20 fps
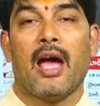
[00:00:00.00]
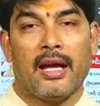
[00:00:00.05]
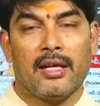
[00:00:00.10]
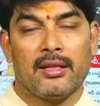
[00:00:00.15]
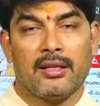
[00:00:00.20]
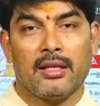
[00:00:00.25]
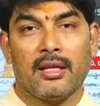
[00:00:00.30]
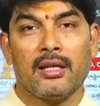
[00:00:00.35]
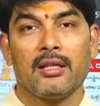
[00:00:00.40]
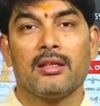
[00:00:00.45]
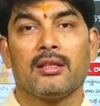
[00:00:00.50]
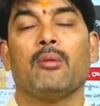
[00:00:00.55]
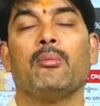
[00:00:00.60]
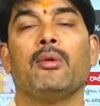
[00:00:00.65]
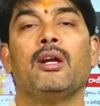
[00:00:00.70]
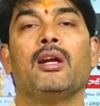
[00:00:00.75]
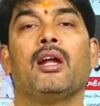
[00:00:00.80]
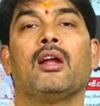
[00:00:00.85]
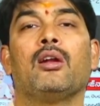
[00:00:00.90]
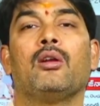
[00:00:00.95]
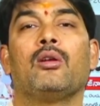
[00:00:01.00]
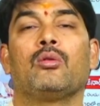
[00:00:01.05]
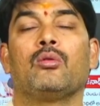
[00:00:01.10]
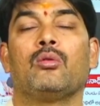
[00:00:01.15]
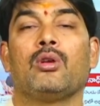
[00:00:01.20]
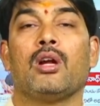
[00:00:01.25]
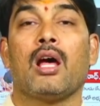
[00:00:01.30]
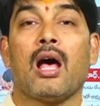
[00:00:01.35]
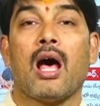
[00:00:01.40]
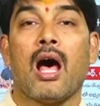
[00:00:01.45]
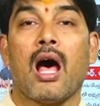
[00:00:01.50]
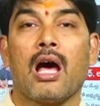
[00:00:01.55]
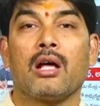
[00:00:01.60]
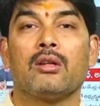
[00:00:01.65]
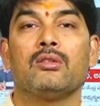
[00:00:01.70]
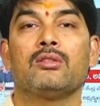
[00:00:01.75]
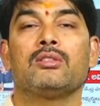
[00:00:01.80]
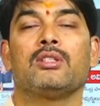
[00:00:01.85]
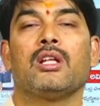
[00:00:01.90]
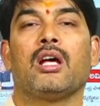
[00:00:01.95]
అయితే తమిళనాడులో కూడా
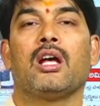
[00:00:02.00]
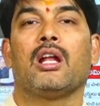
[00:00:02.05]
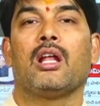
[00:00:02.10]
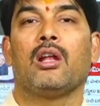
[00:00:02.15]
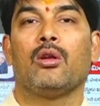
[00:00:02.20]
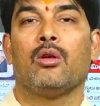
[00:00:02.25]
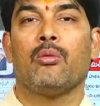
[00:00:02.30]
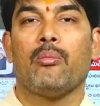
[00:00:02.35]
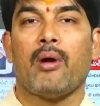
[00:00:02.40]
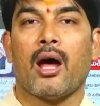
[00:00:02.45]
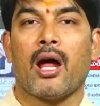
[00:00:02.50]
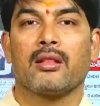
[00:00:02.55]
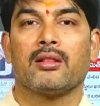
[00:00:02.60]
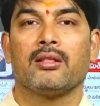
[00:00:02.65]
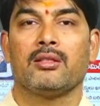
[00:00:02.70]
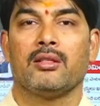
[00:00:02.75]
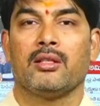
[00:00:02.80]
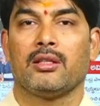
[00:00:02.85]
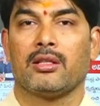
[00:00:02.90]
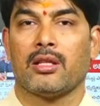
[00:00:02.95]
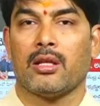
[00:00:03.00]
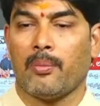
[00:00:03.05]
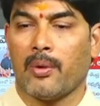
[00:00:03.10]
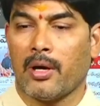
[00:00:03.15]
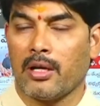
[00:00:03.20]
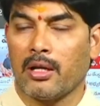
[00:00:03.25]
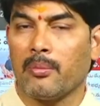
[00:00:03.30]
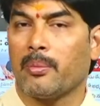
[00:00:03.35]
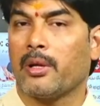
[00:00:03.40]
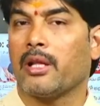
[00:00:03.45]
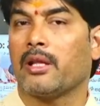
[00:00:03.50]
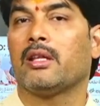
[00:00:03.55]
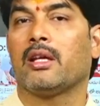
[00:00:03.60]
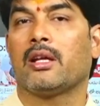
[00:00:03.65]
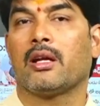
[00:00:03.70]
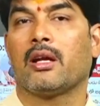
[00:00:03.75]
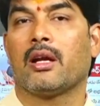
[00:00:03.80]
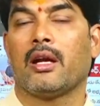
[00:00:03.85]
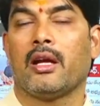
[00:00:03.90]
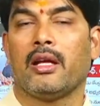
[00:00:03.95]
ఆరు స్థానాల్లో భారతీయ జనతా పార్టీ
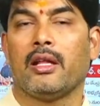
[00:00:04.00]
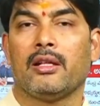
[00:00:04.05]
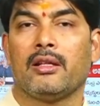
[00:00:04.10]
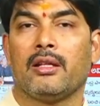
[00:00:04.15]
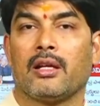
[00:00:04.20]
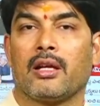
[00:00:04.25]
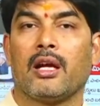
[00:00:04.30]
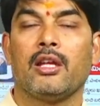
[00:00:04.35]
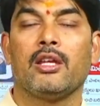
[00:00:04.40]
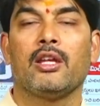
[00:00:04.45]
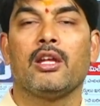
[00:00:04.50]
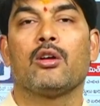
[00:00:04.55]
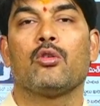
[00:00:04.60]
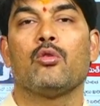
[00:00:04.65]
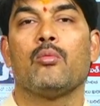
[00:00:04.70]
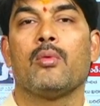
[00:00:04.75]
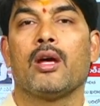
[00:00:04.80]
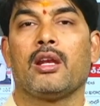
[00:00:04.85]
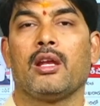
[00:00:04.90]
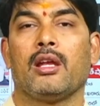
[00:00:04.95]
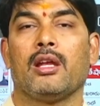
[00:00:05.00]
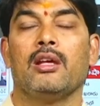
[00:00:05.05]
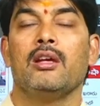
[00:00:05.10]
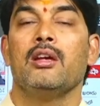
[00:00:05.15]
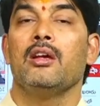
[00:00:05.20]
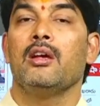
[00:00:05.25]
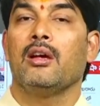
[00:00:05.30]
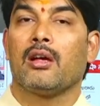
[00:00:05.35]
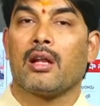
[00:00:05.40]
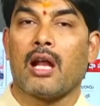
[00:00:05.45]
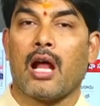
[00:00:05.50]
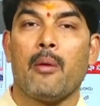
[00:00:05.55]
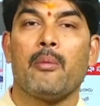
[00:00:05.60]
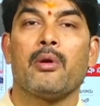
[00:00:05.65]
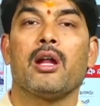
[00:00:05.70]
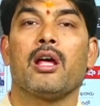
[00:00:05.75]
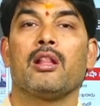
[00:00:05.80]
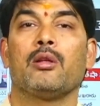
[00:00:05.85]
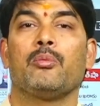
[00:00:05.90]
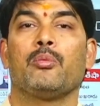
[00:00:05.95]
ప్రత్యేకంగా ఏదైతే కన్యాకుమారి
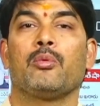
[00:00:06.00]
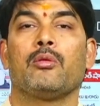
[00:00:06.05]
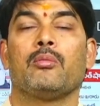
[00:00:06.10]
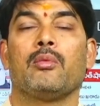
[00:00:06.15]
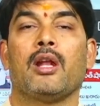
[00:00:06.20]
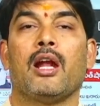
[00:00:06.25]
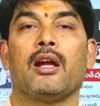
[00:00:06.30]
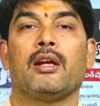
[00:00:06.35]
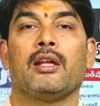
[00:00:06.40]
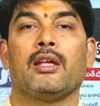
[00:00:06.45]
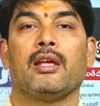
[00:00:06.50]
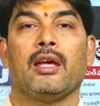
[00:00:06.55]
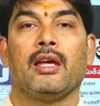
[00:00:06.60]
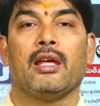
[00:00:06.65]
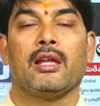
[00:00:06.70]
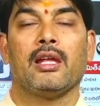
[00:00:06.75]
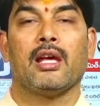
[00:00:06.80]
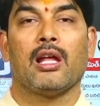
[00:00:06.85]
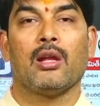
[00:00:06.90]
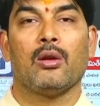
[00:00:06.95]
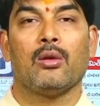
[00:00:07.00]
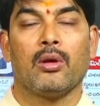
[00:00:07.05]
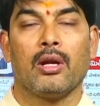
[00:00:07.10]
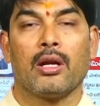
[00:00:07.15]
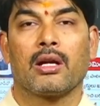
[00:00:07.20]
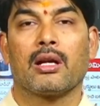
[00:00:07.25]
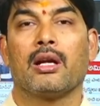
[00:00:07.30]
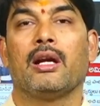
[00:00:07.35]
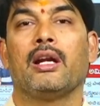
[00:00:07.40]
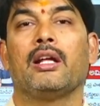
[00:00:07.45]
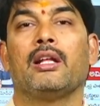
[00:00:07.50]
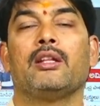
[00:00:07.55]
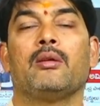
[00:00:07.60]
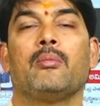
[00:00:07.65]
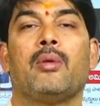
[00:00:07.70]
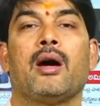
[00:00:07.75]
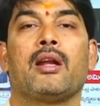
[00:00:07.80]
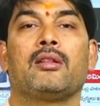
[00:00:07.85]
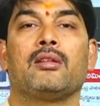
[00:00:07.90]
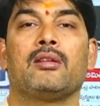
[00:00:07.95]
రామనాథపురం లాంటి ఏరియాలో ఎక్కడైతే
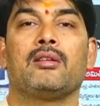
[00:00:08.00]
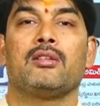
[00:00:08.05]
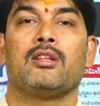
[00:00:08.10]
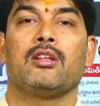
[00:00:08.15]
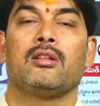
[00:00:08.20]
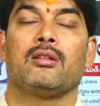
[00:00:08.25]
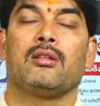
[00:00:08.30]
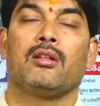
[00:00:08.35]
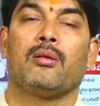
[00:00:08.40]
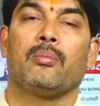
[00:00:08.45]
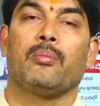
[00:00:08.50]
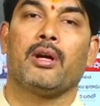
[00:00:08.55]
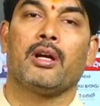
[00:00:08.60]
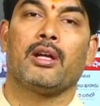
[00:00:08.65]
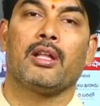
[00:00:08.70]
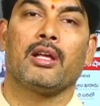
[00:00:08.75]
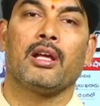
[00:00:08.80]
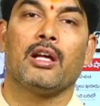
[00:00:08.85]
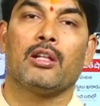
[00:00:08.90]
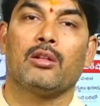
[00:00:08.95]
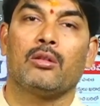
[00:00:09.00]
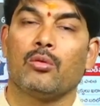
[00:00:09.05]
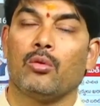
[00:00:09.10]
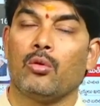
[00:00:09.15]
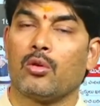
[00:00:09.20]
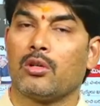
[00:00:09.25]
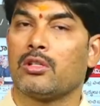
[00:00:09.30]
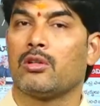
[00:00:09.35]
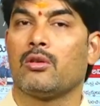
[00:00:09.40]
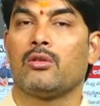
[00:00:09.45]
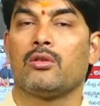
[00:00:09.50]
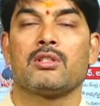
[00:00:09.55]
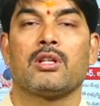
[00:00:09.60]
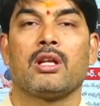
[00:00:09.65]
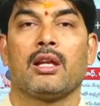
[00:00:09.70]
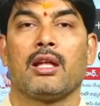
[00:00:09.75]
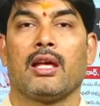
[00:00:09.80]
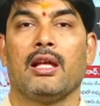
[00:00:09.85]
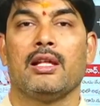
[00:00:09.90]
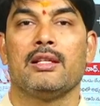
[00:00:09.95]
భారతీయ జనతా పార్టీ గతంలో ఒక
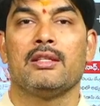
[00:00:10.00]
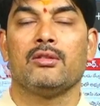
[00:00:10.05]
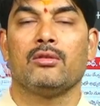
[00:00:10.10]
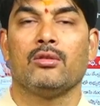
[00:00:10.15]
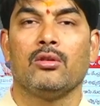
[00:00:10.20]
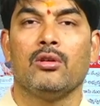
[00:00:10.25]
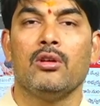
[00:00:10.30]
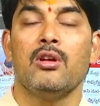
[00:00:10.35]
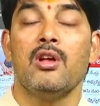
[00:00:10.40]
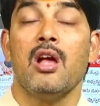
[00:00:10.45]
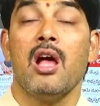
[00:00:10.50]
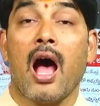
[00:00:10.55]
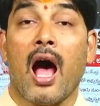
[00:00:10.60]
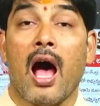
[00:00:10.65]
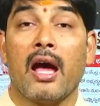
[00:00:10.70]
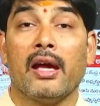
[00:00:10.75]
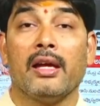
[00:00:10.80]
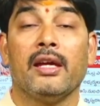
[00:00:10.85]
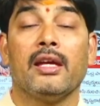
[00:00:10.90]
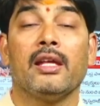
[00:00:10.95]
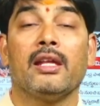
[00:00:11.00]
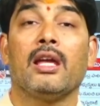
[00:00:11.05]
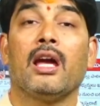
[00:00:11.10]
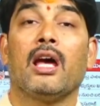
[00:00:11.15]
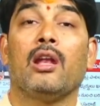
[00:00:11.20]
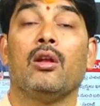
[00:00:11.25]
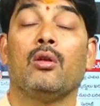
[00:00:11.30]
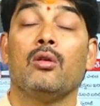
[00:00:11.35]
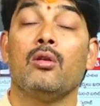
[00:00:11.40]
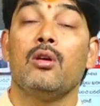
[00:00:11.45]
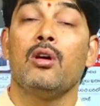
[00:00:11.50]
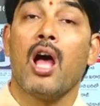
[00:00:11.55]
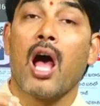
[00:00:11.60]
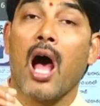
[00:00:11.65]
రెండుసార్లు గెలిచిందో ఆ ఏరియాలో